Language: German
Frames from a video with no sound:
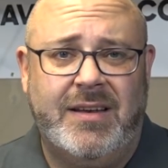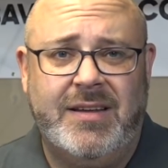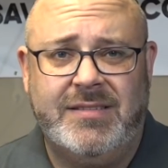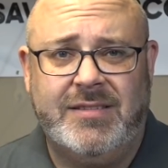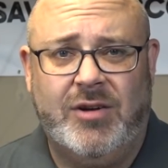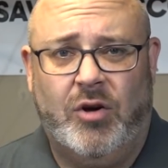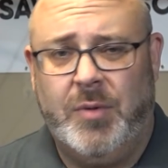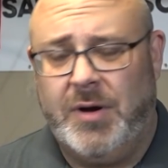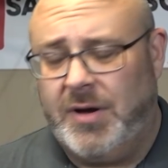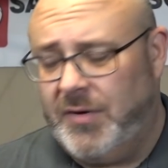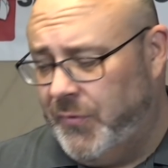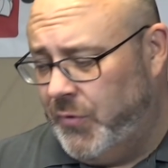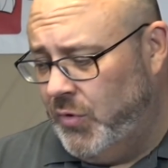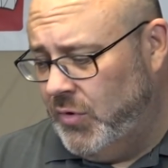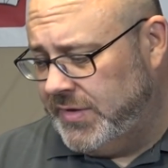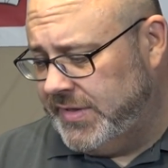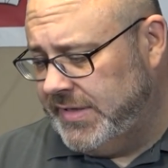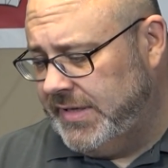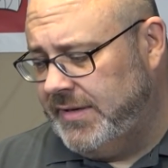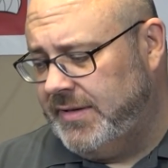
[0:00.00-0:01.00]
nicht sauber
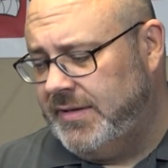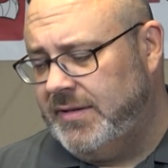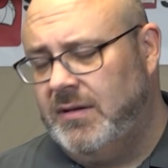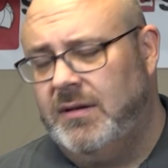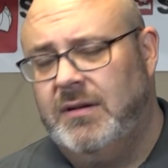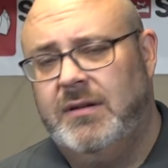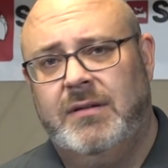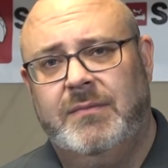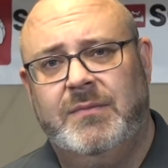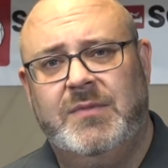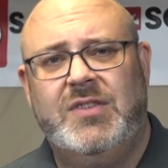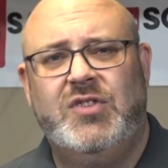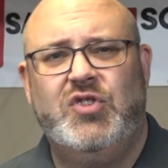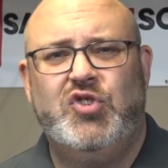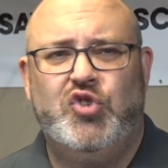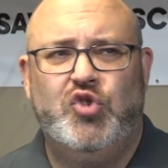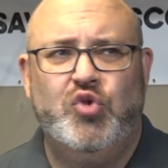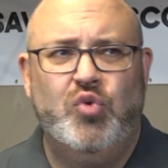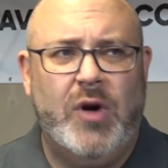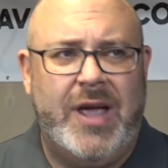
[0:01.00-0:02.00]
geführt sind, äh,
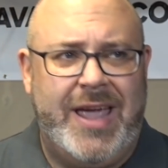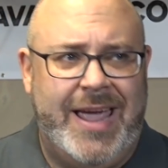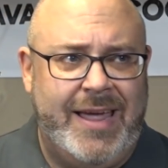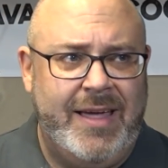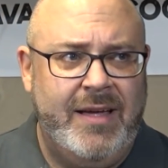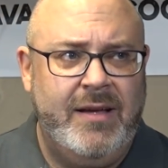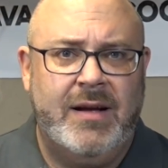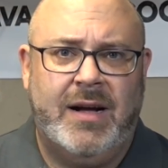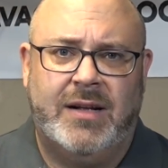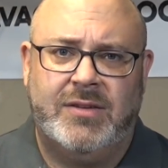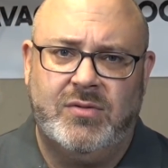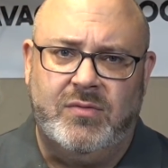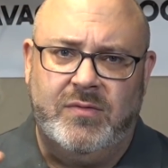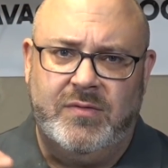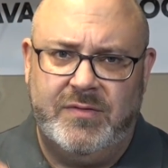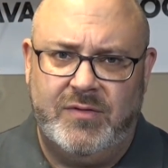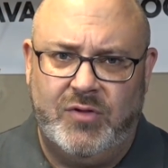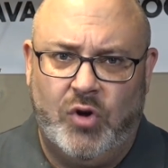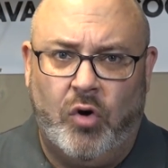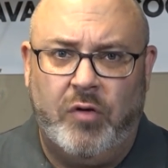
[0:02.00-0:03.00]
zu eng, also
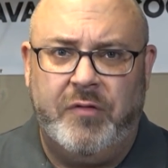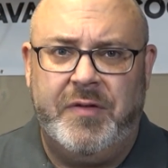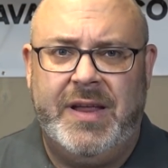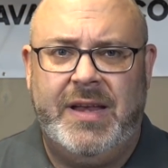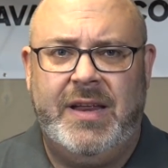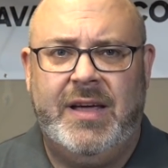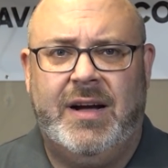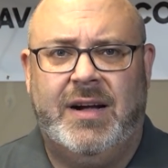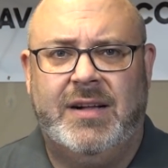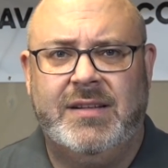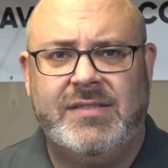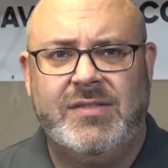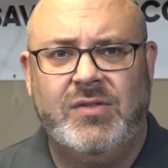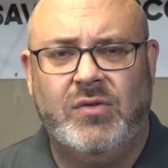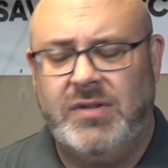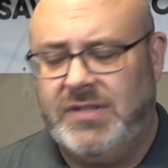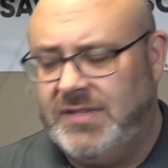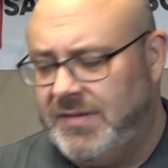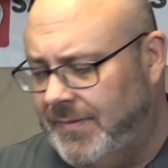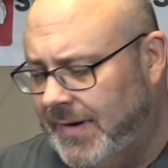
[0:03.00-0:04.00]
noch weniger als
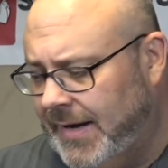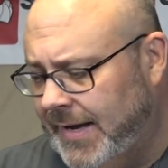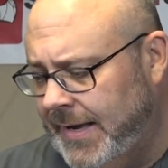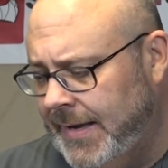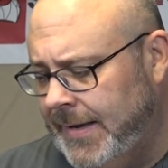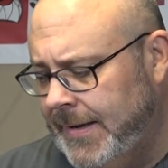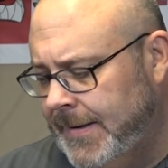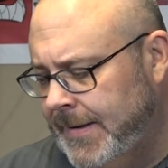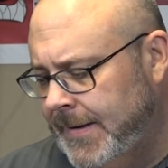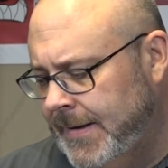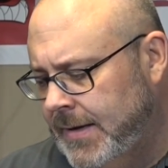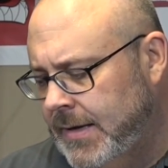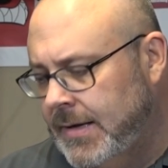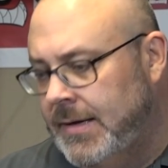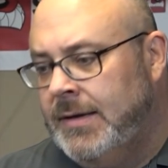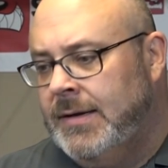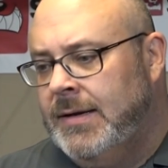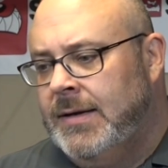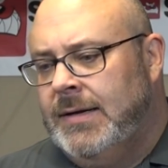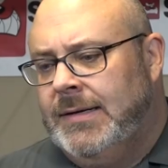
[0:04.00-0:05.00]
0,2.
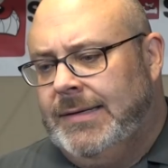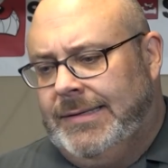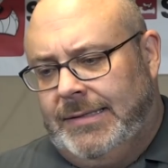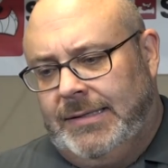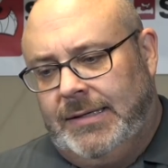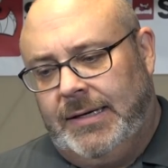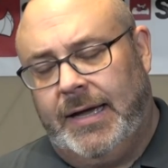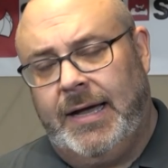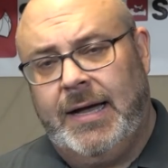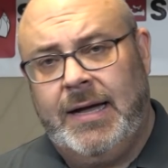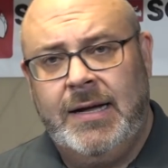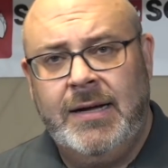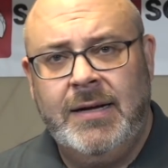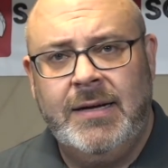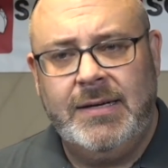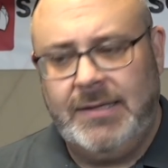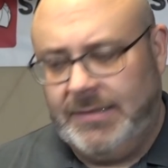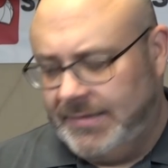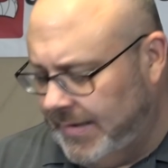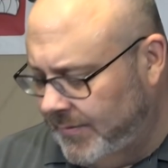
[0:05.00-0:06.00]
Ja,
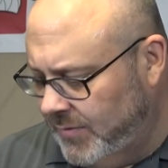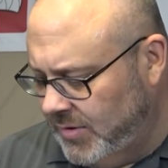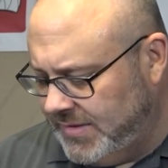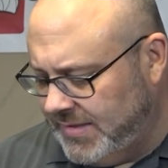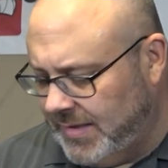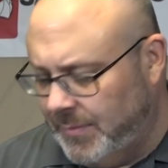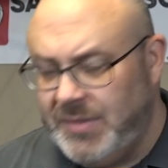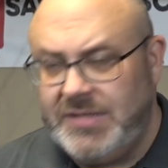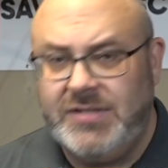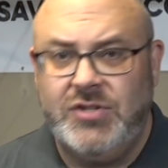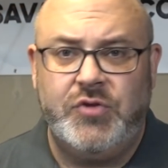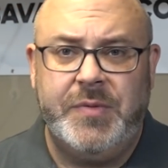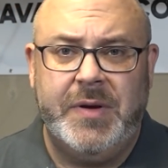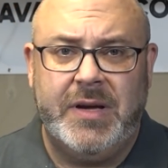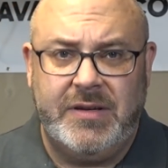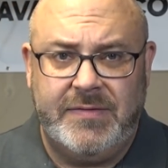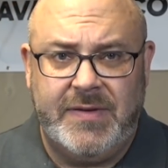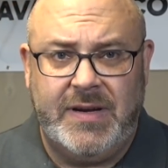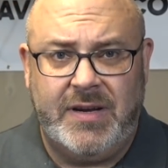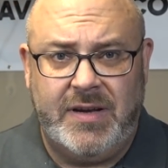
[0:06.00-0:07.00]
da wird es ein bisschen
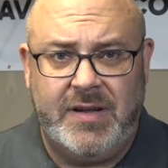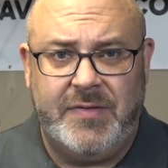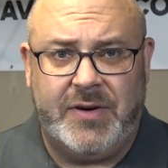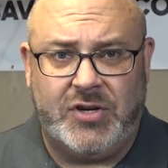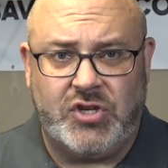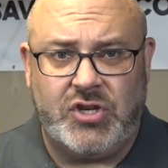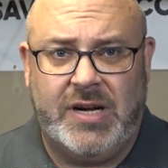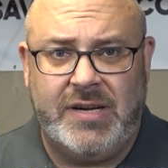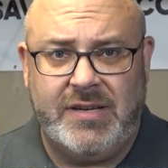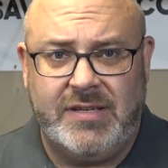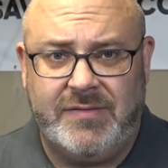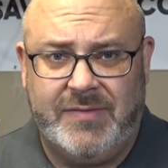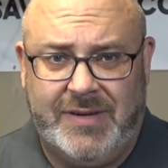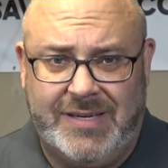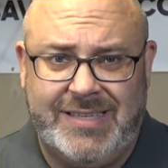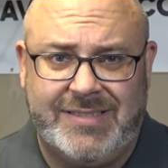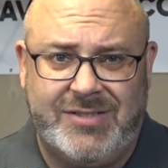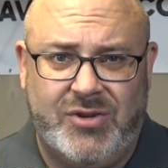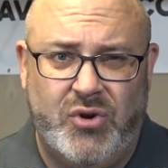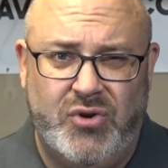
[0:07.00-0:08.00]
schwierig, wenn du dich verschaltest, weil
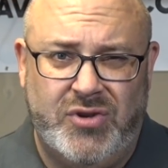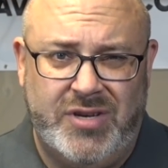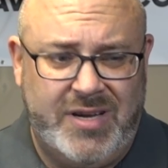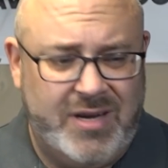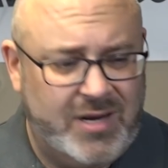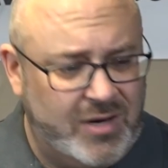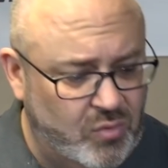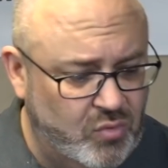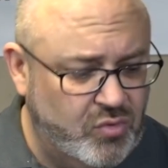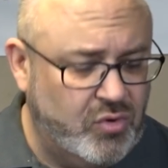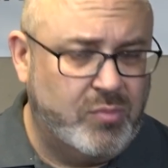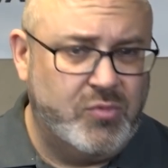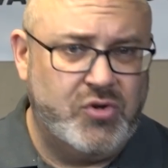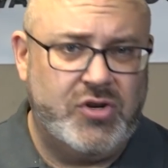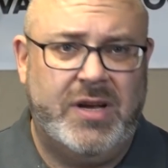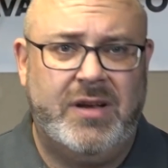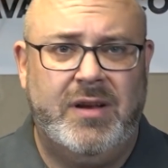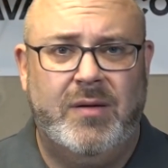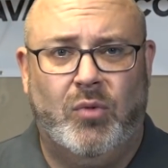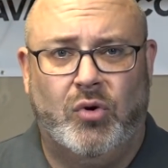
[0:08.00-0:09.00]
das könnte dir dann unter
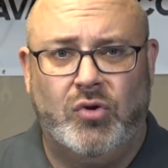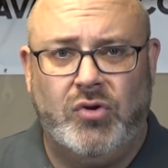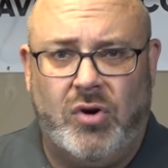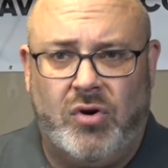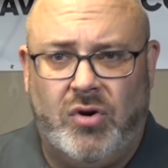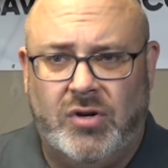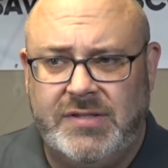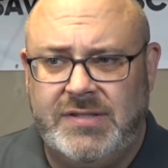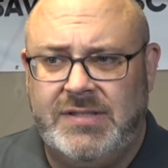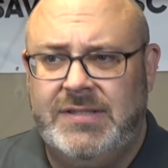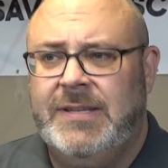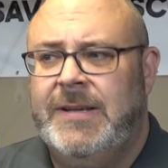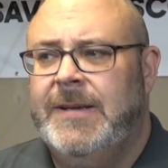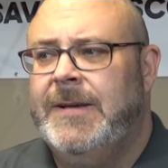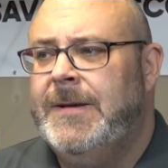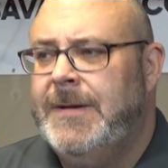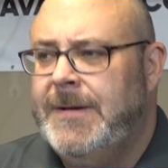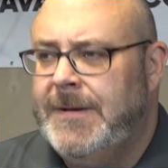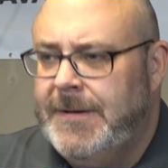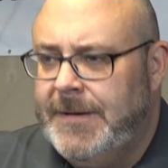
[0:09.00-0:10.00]
Umständen den Motor kosten.
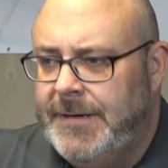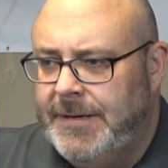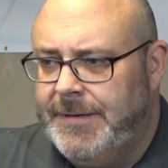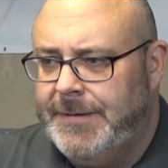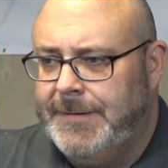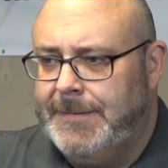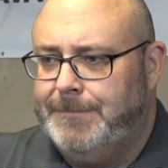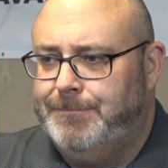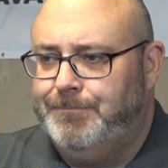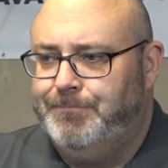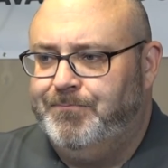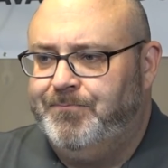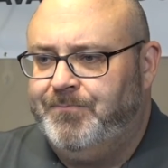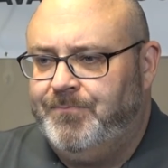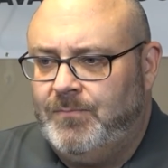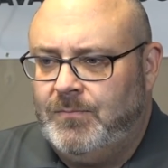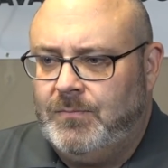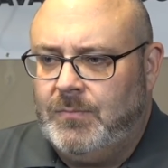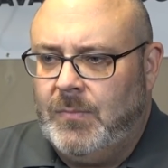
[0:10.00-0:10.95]
Ähm,